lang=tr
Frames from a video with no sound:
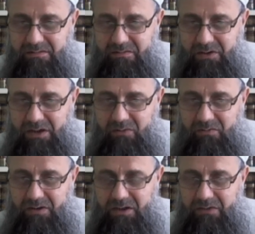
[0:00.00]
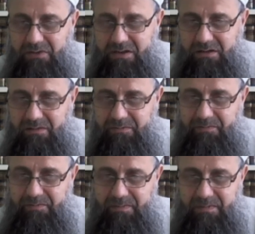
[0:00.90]
Firavun ve tayfesinin
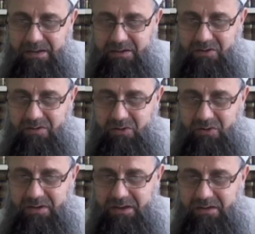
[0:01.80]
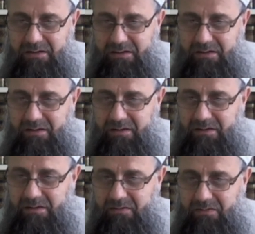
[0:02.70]
sözleri.
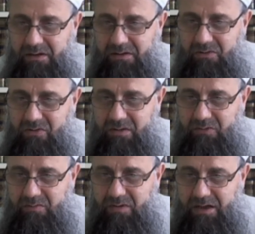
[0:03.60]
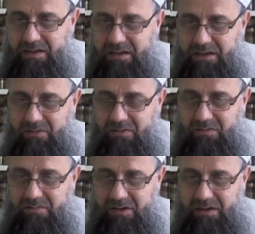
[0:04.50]
Ve in tusibum hasenetun
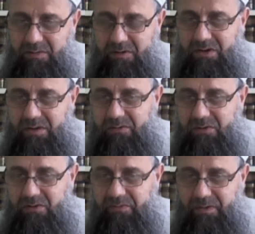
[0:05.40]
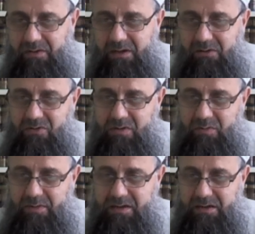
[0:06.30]
Cenab-ı Hak haber veriyor. Ve in
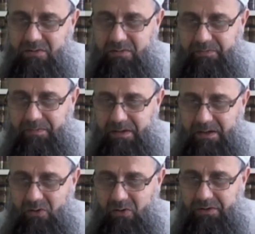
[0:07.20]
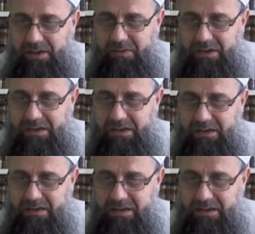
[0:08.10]
tusibum hasenetun onlara bir iyilik
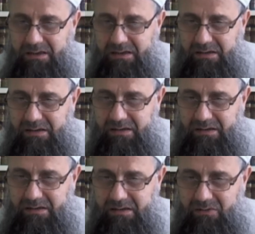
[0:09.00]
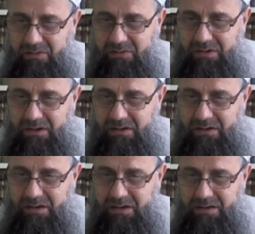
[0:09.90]
gelse yekulü
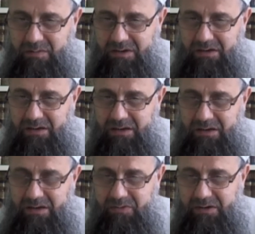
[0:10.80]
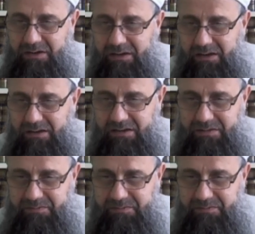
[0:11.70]
derler hazimin dillah bu Allah'tandır.